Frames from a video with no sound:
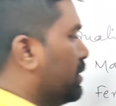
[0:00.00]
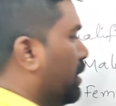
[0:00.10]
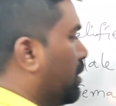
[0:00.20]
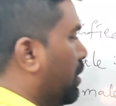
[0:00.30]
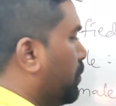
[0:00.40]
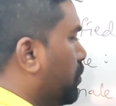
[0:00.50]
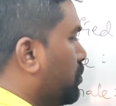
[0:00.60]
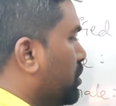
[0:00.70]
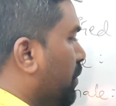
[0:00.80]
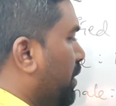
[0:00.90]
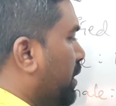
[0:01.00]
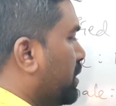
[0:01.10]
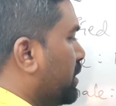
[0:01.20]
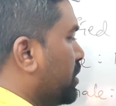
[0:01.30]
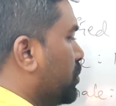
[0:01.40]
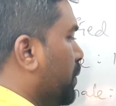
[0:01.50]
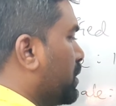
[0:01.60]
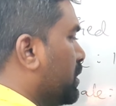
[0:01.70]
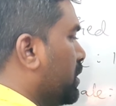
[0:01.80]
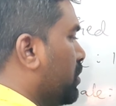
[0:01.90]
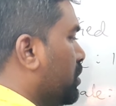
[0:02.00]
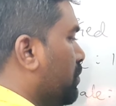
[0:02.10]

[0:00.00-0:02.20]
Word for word: దాదాపు సెవెంటీ సిక్స్ పర్సెంటేజ్